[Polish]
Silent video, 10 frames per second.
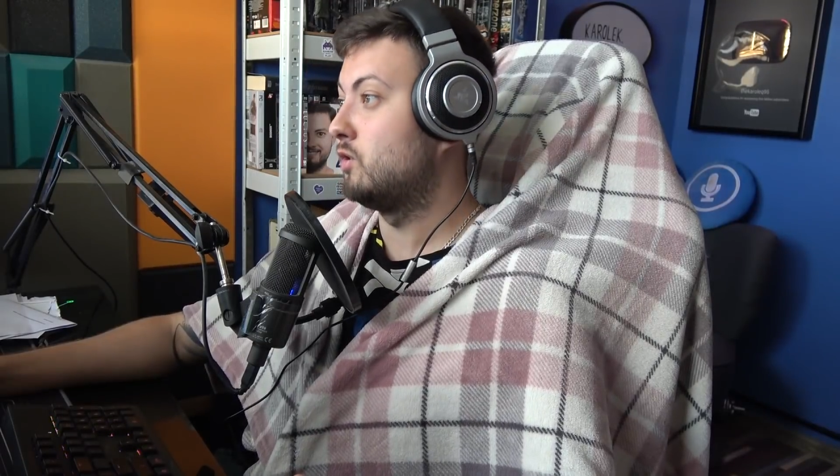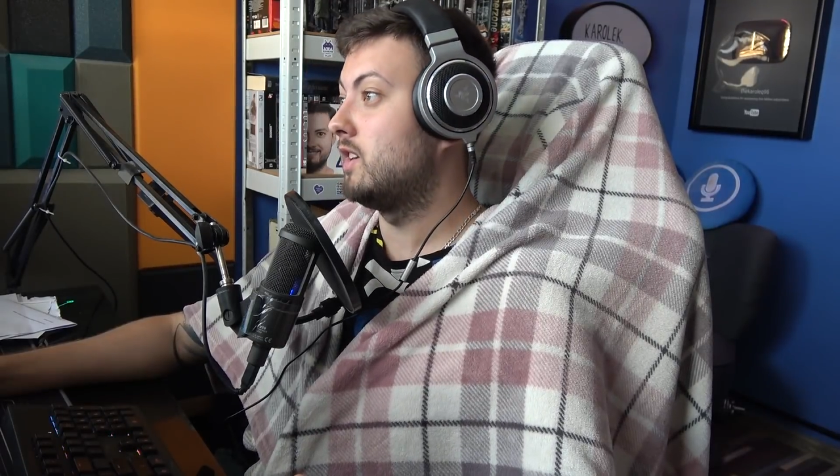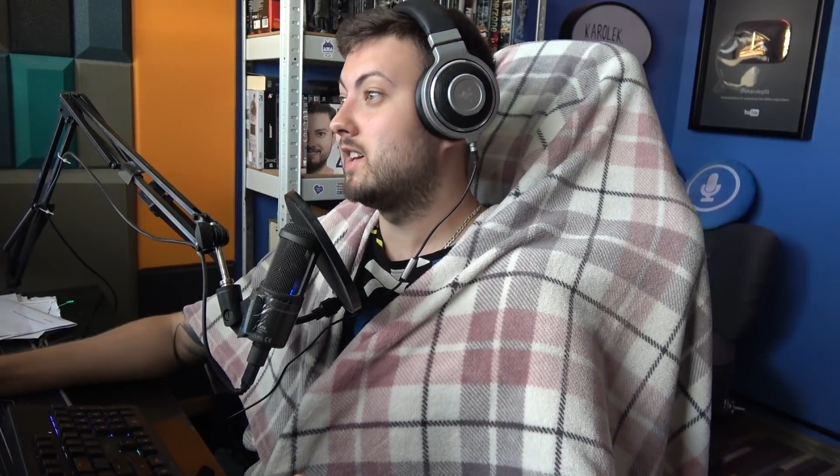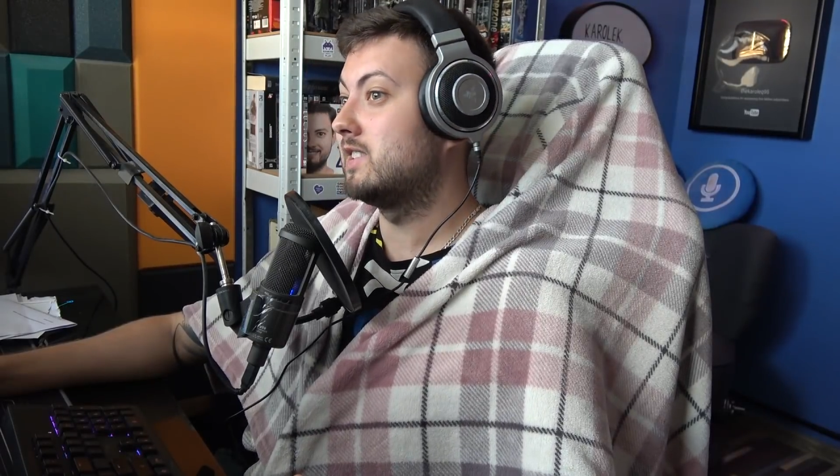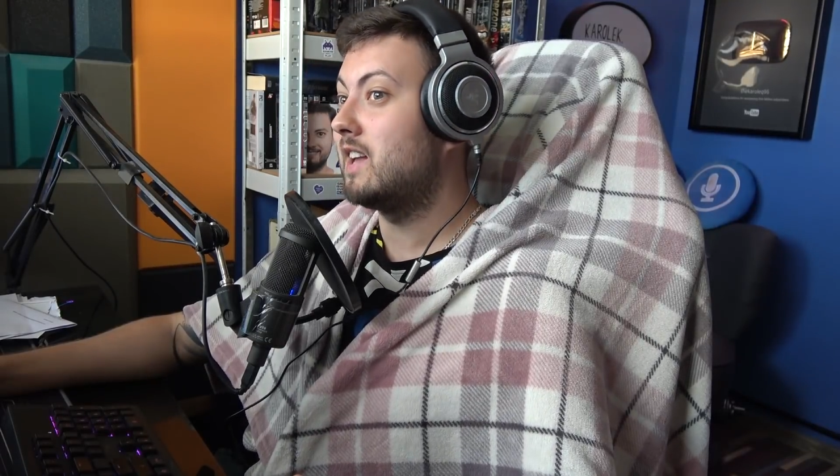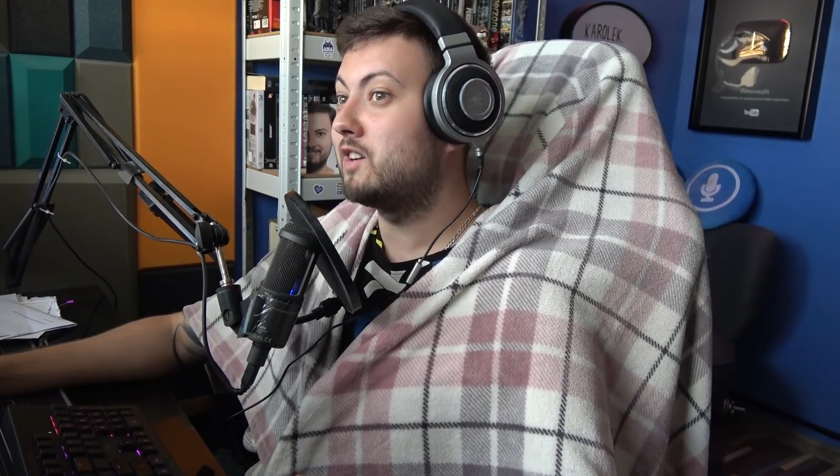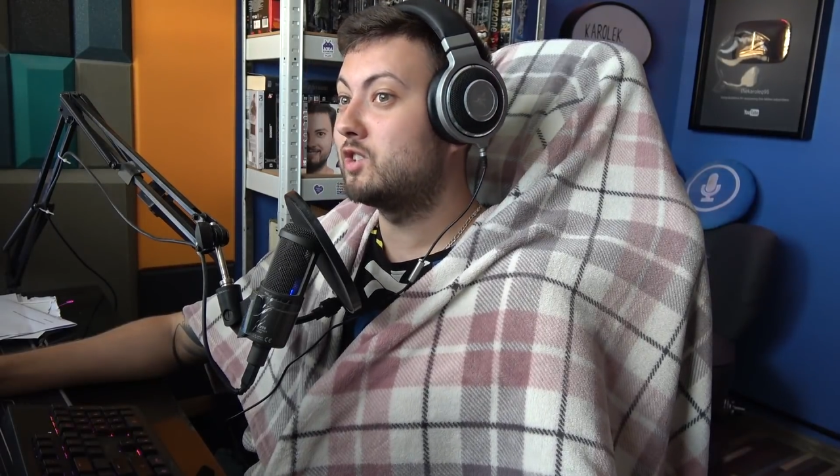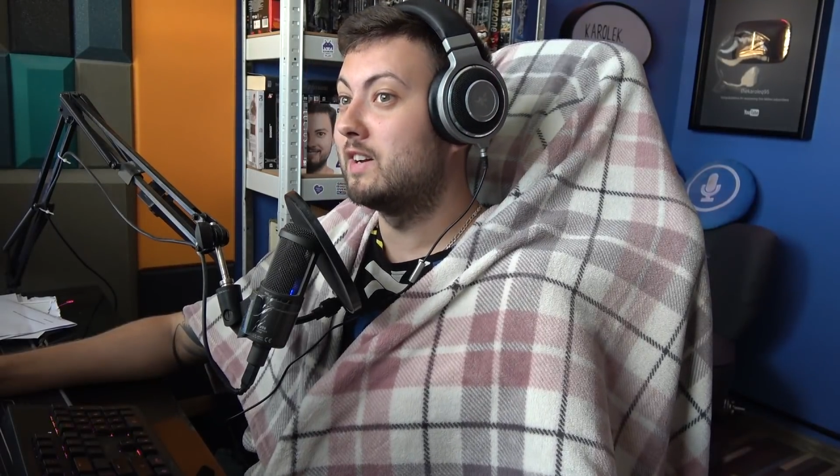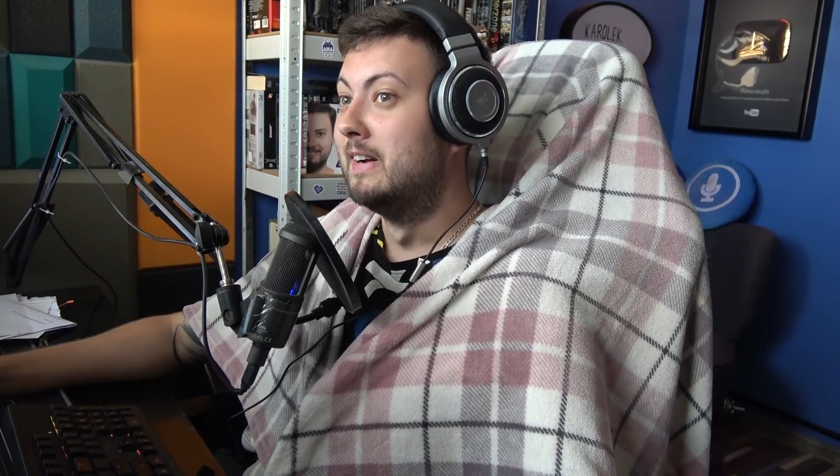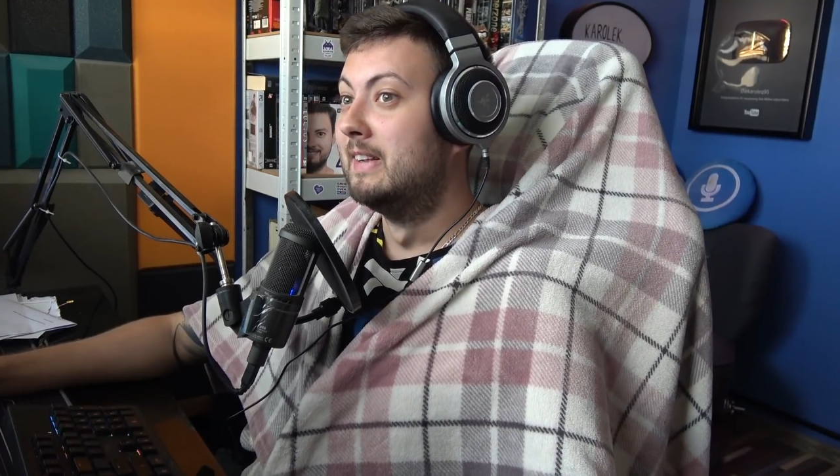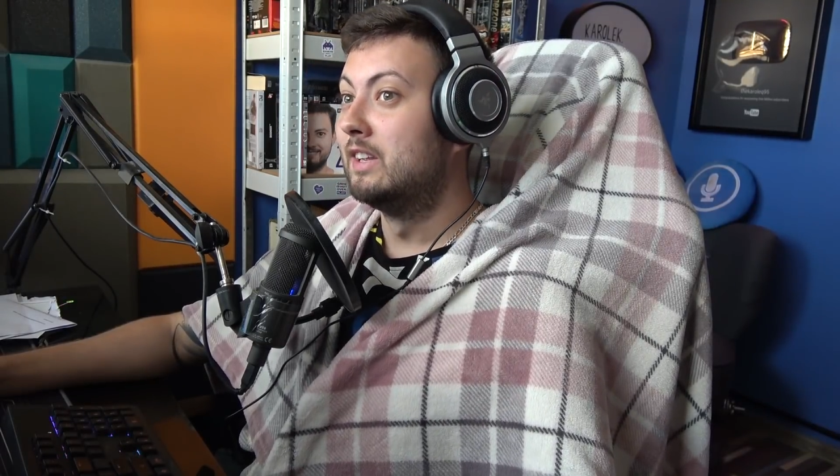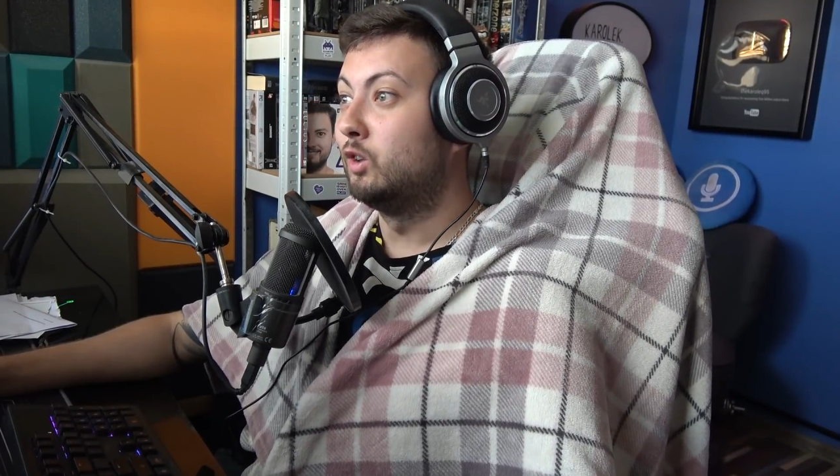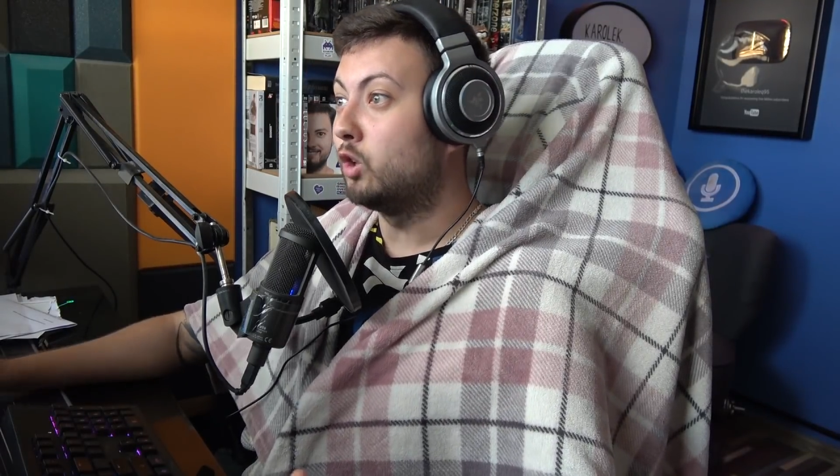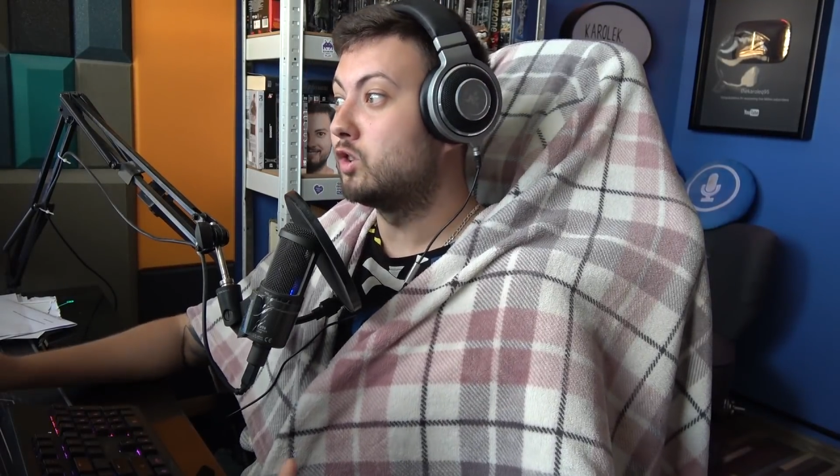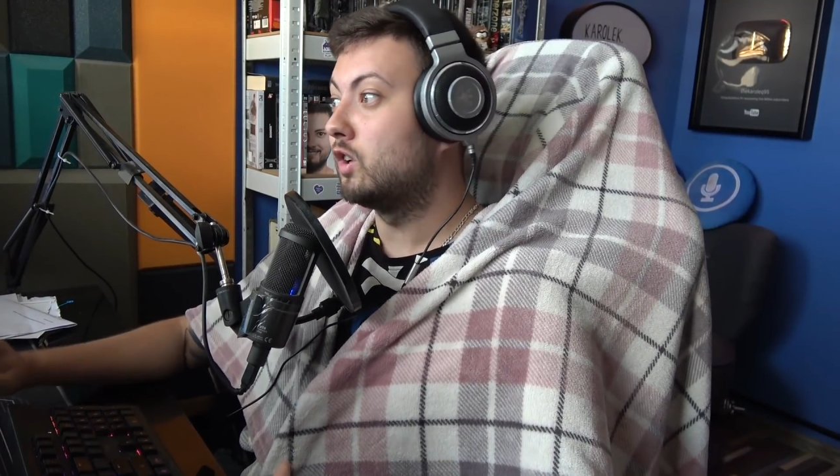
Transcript: To nie jest tak, że to,